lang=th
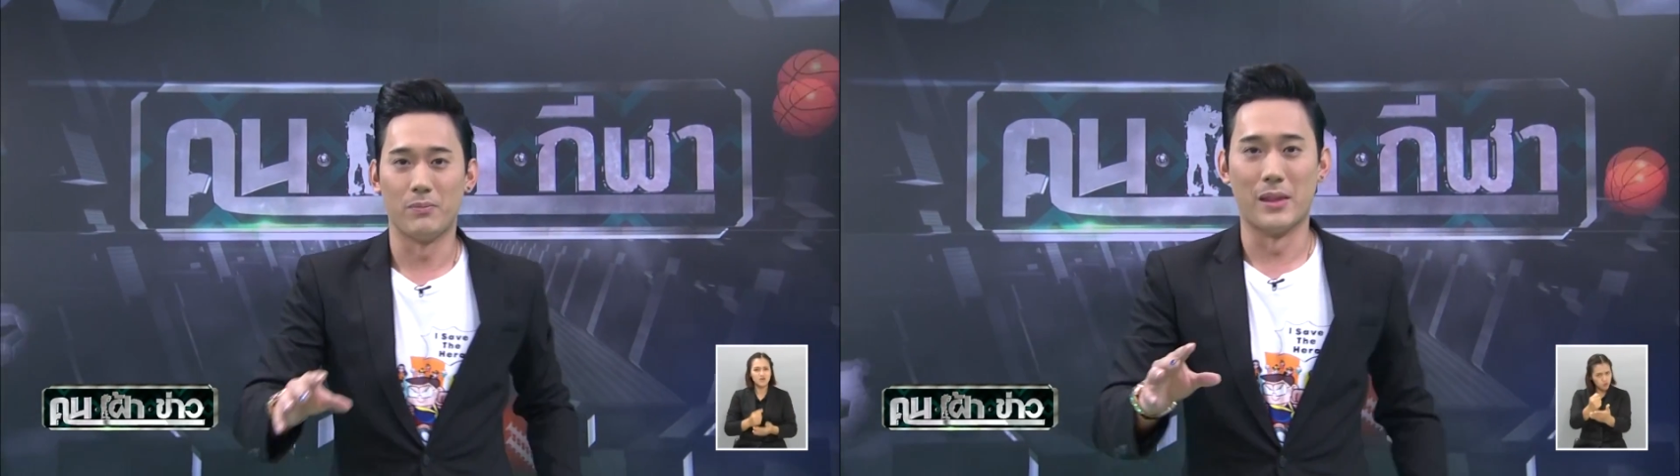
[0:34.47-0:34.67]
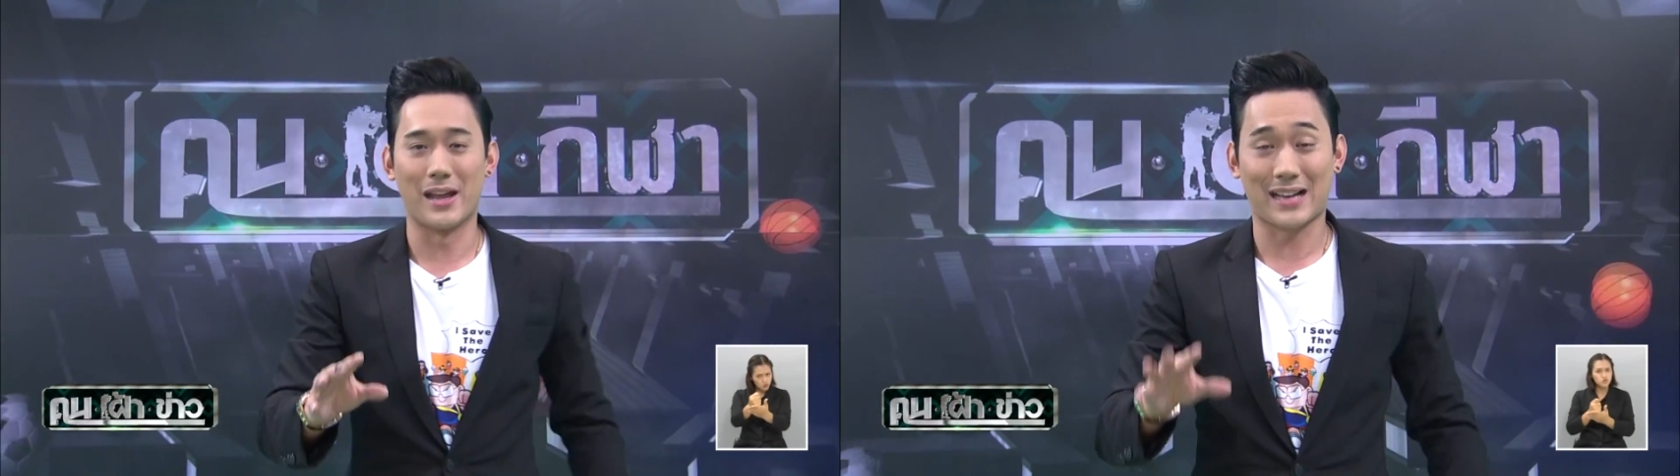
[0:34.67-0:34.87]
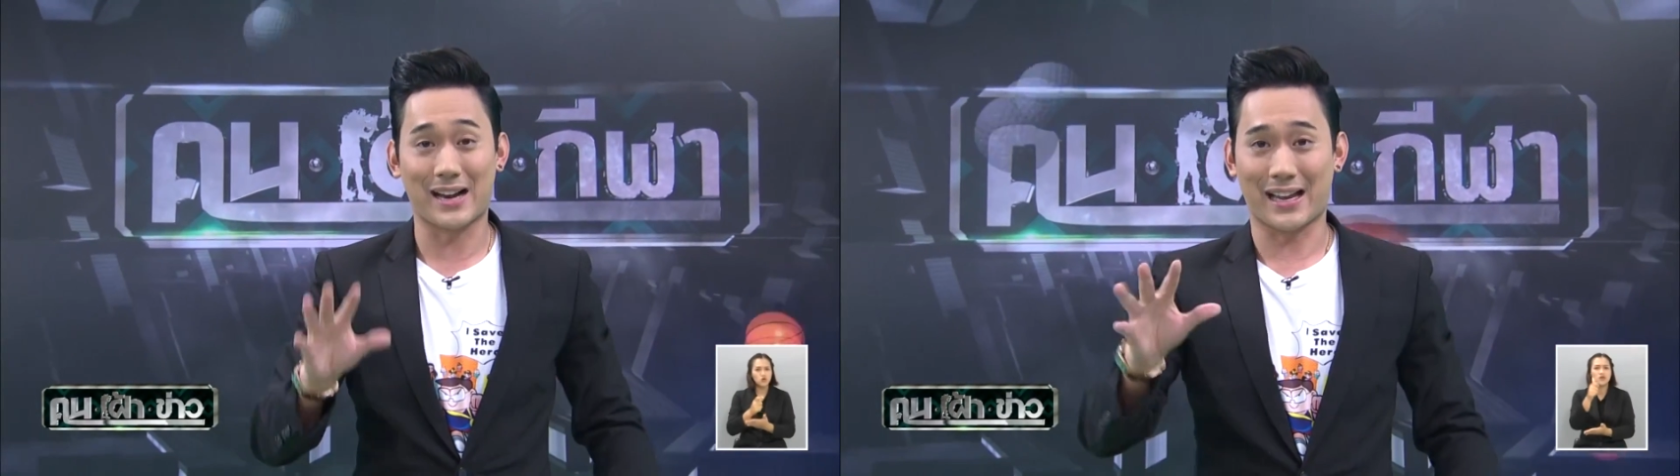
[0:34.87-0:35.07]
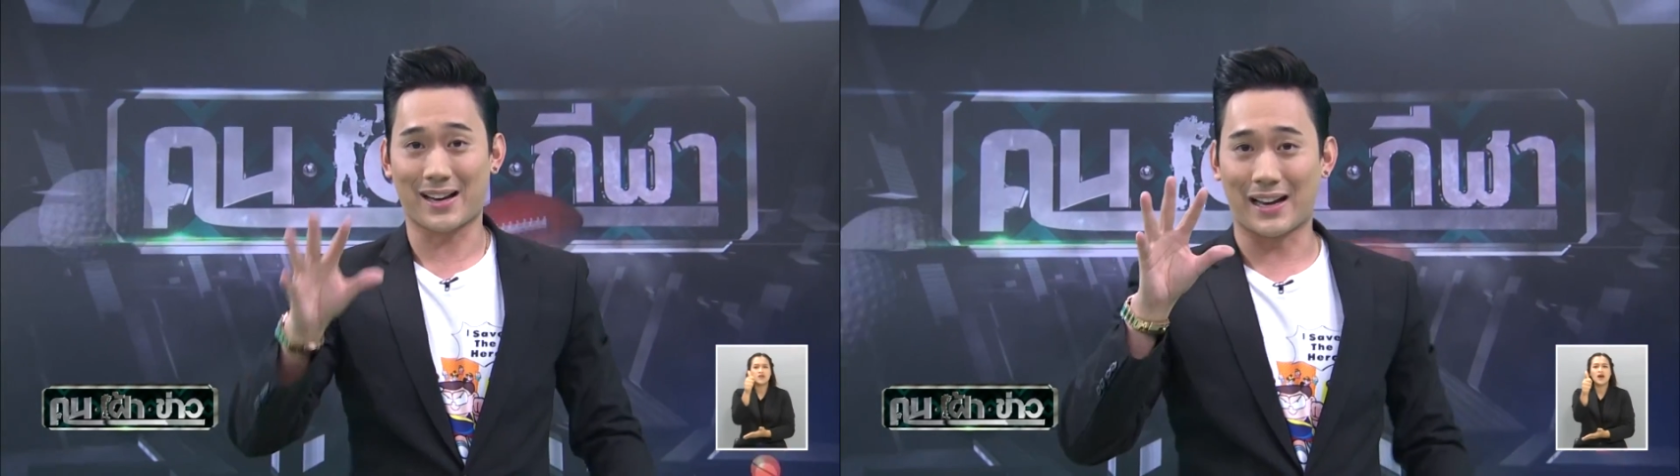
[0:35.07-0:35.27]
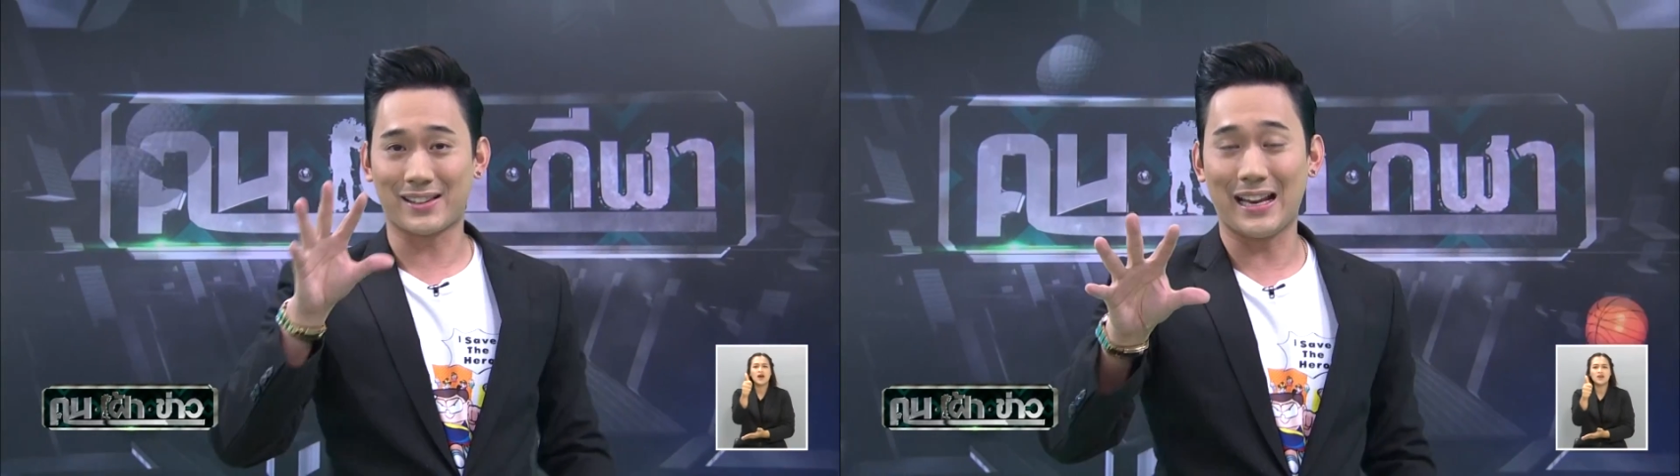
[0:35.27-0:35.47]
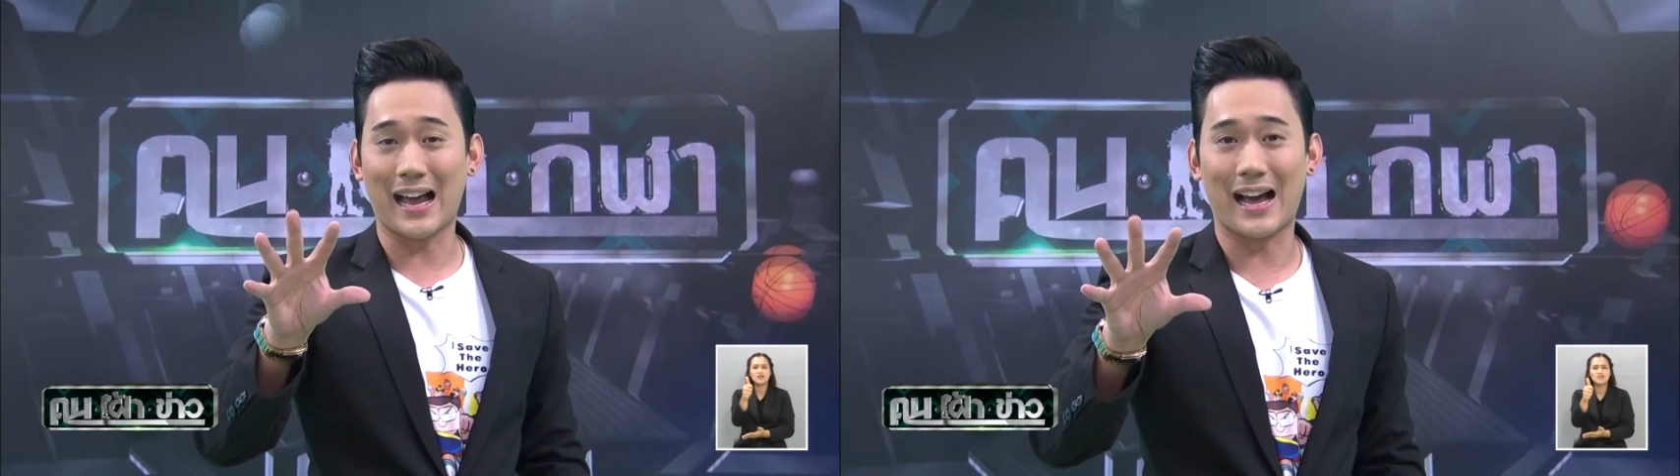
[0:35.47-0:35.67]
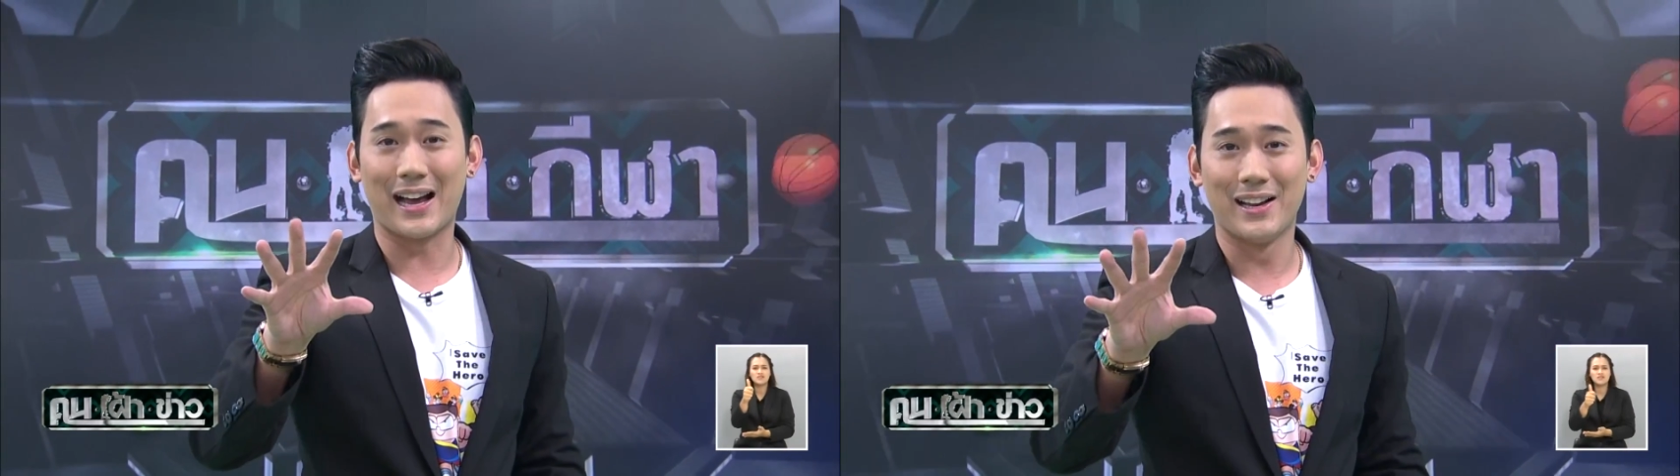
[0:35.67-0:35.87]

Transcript: ในการแข่งขันกีฬา